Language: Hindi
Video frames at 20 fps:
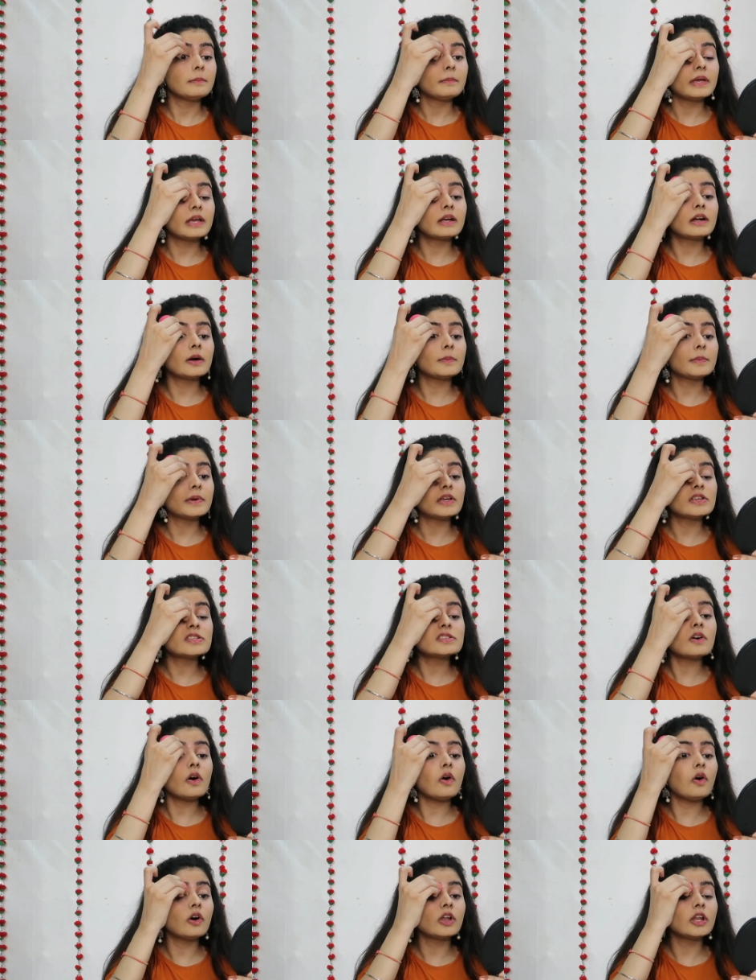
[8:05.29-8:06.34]
मेकअप
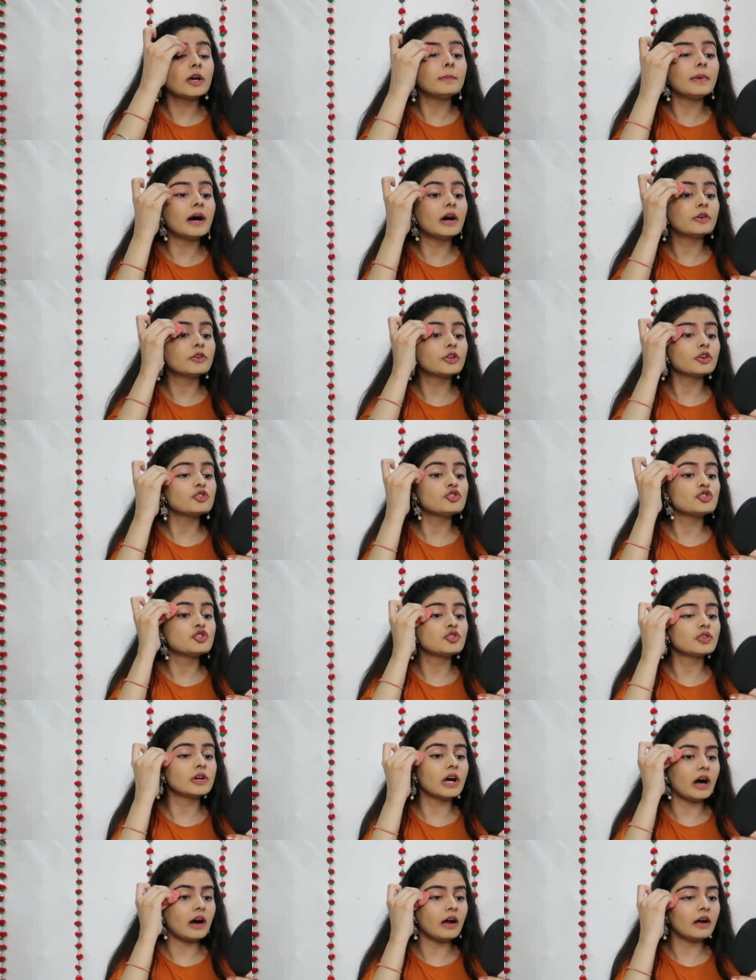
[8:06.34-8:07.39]
इज ऑल अबाउट
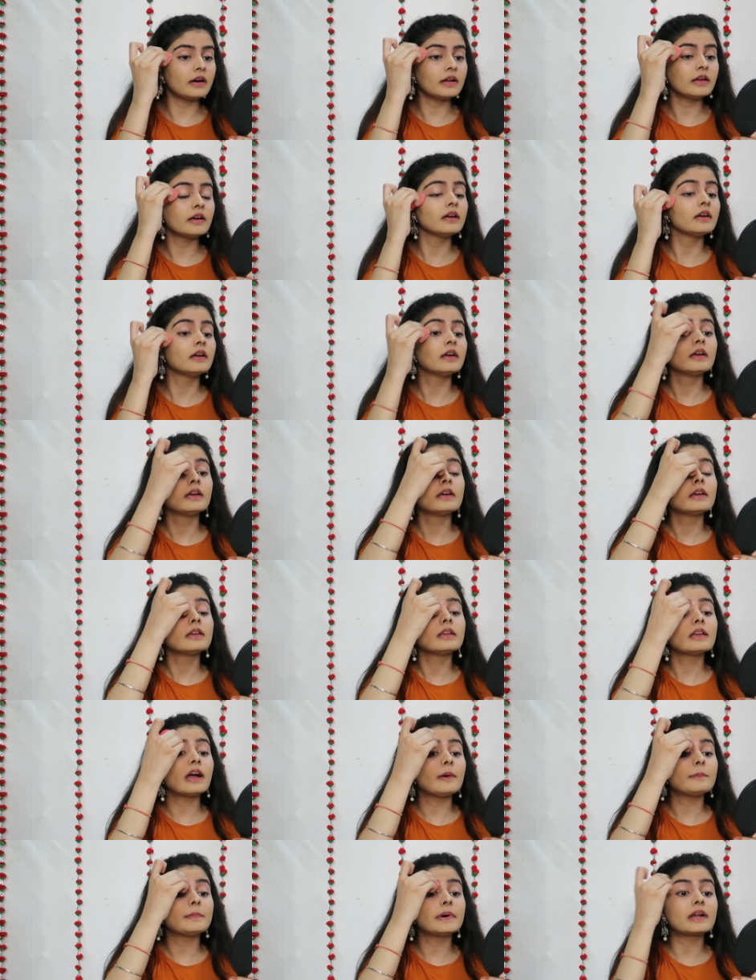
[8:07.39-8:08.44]
जुगाड़
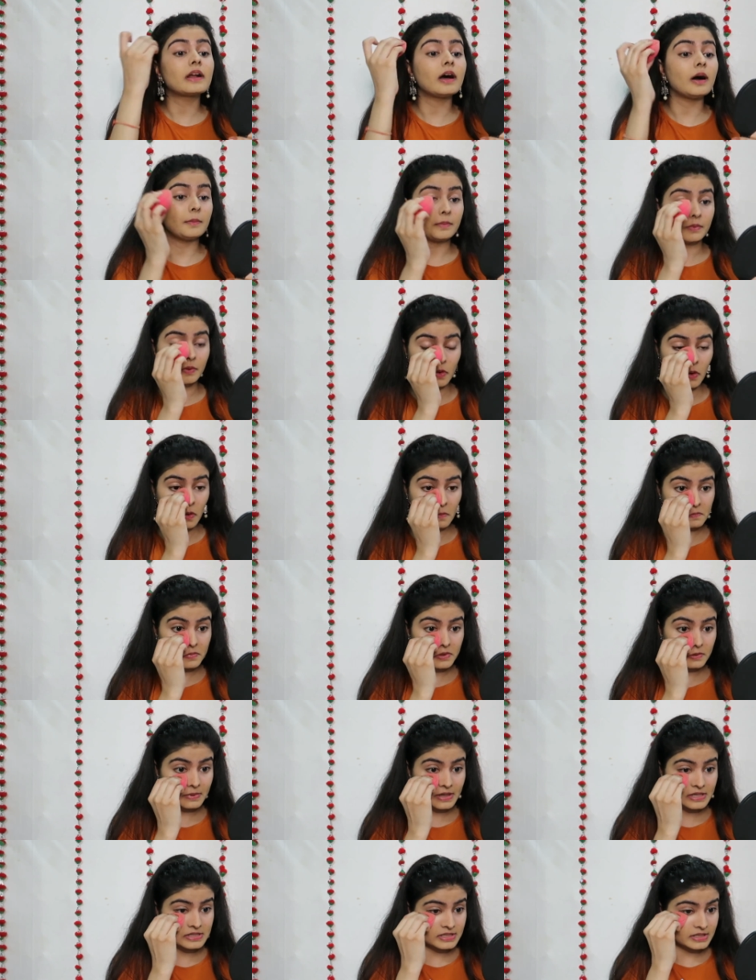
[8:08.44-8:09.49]
यहाँ पर हम
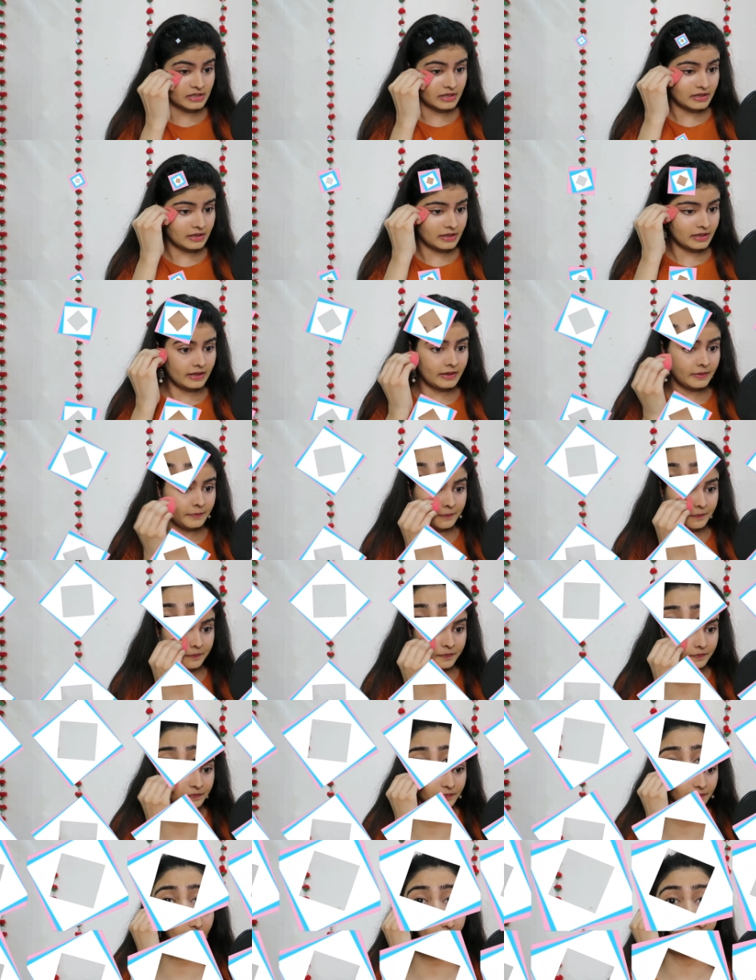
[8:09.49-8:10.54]
कॉम्प्रोमाइज कर रहे हैं नाउ
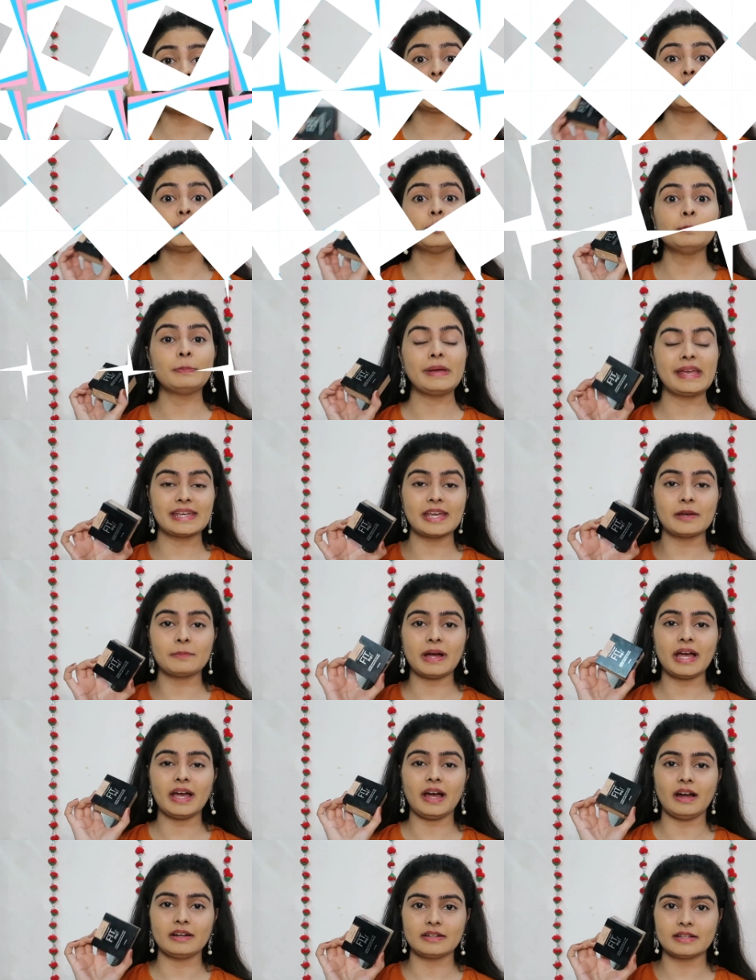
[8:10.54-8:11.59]
मूविंग ऑन टू बेकिंग
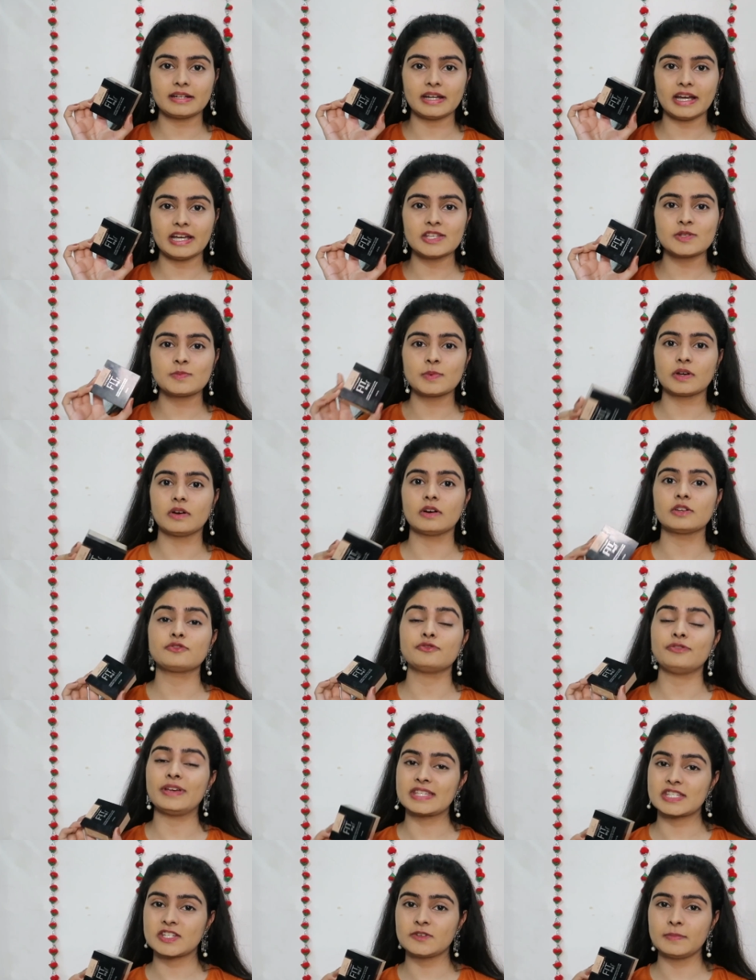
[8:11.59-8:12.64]
माई अंडर आइज बिकॉज
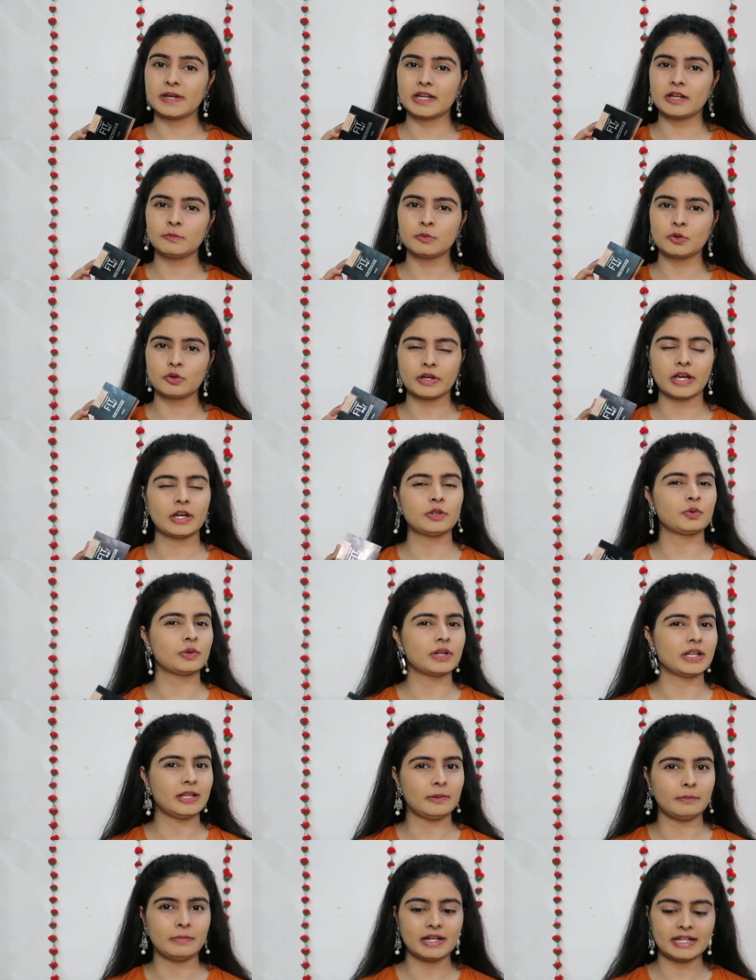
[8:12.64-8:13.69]
फेस्टिव मेकअप लुक है
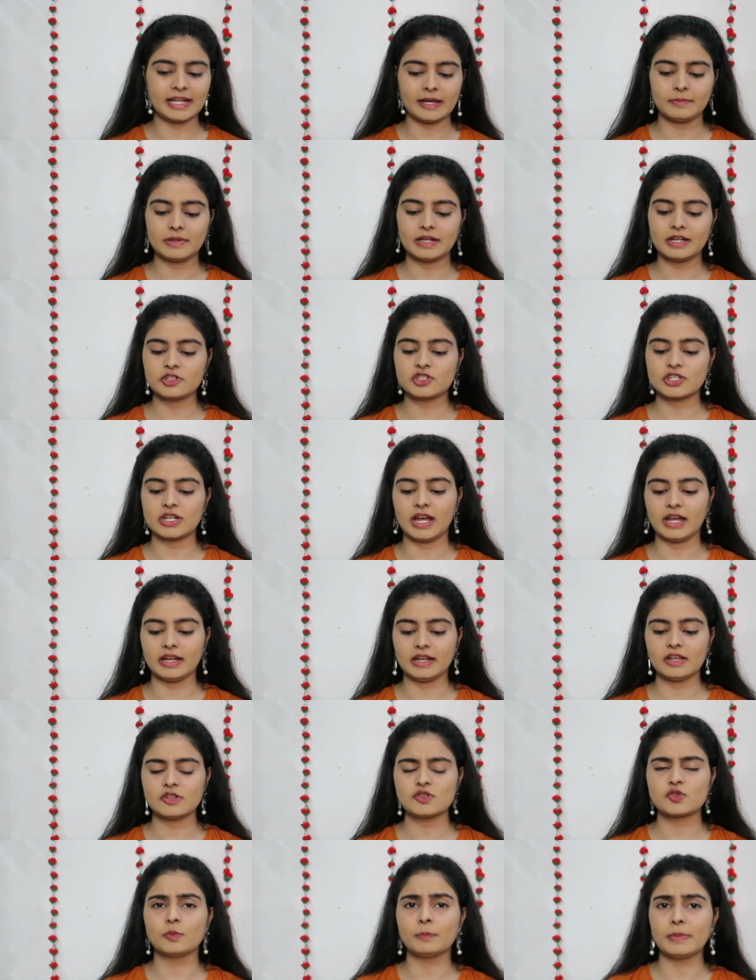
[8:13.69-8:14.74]
थोड़ा लंबा टाइम के लिए
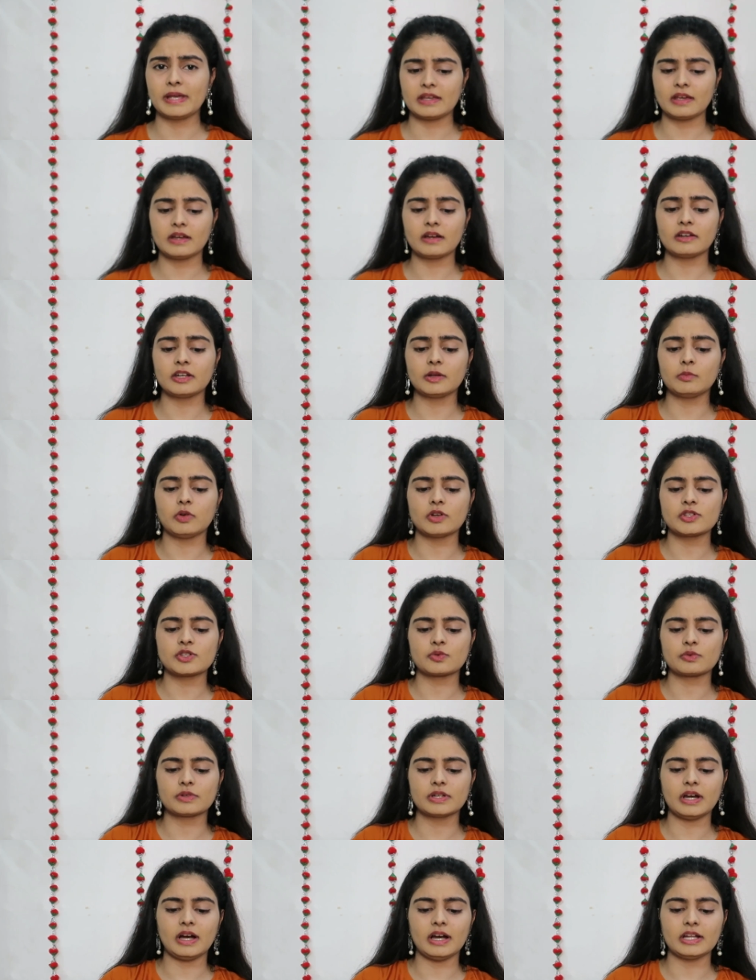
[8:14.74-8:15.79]
चलाना है सो so बेकिंग करनी बहुत
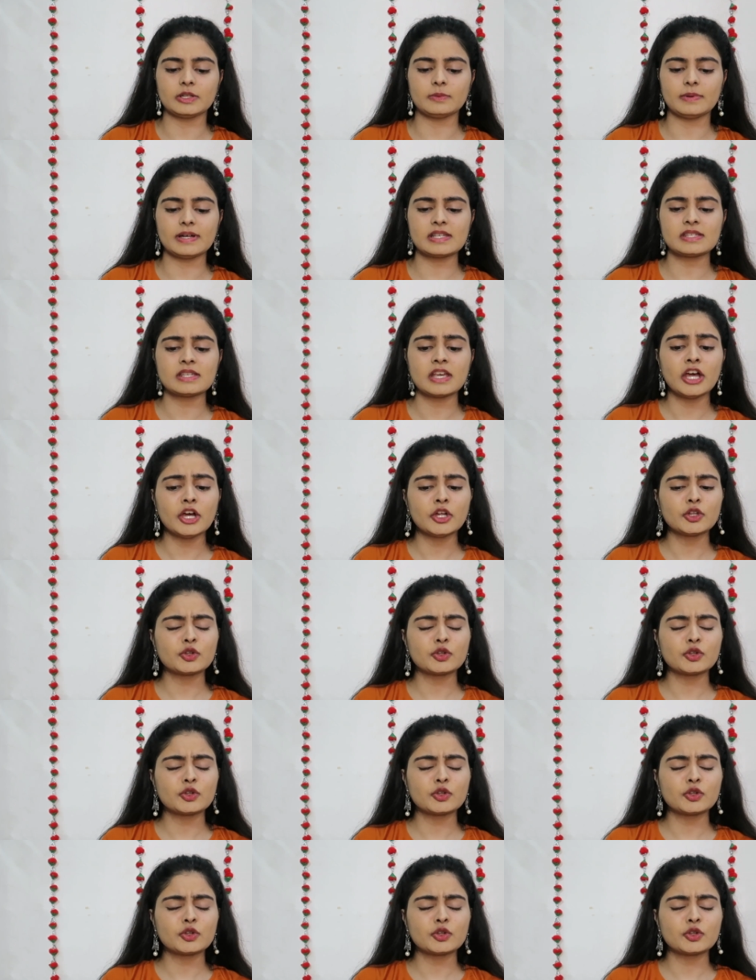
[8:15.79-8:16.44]
जरूरी है अदरवाइज